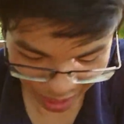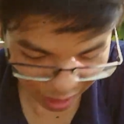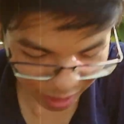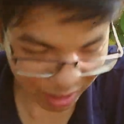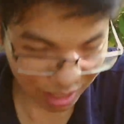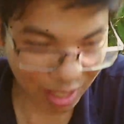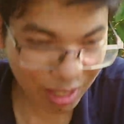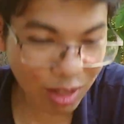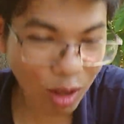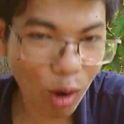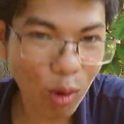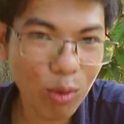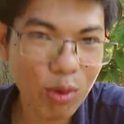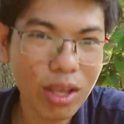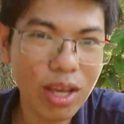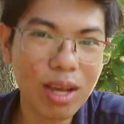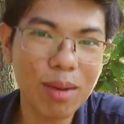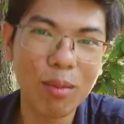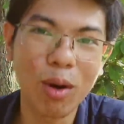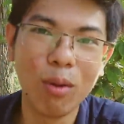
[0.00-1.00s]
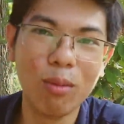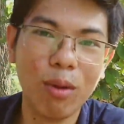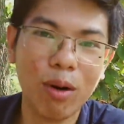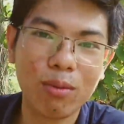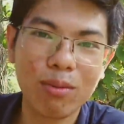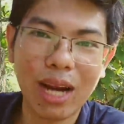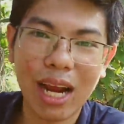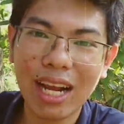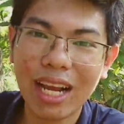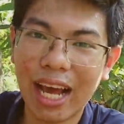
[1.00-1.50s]
khá là thích thú với cái bộ
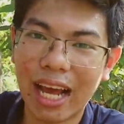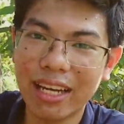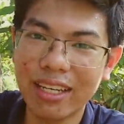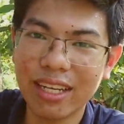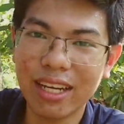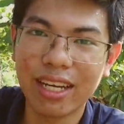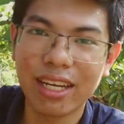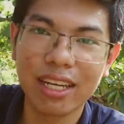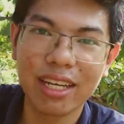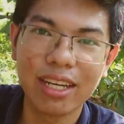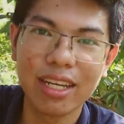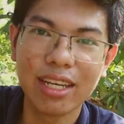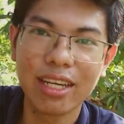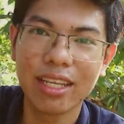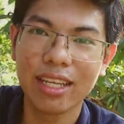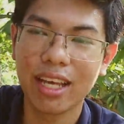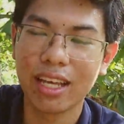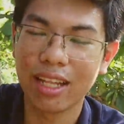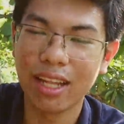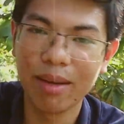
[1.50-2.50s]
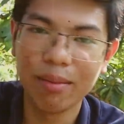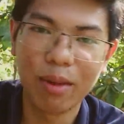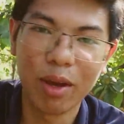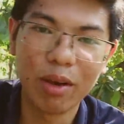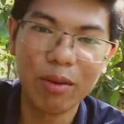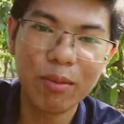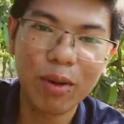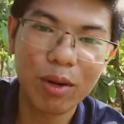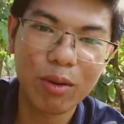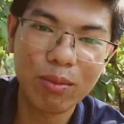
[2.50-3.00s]
môn rắn cảnh này giờ tìm
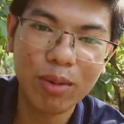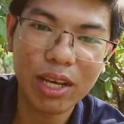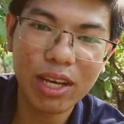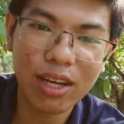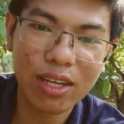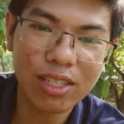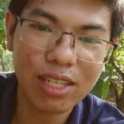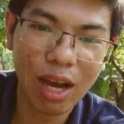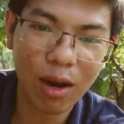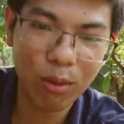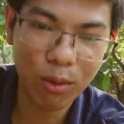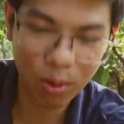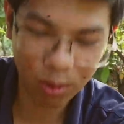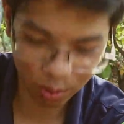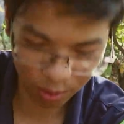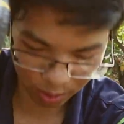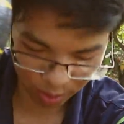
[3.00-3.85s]
hiểu mình cũng đi hơi sâu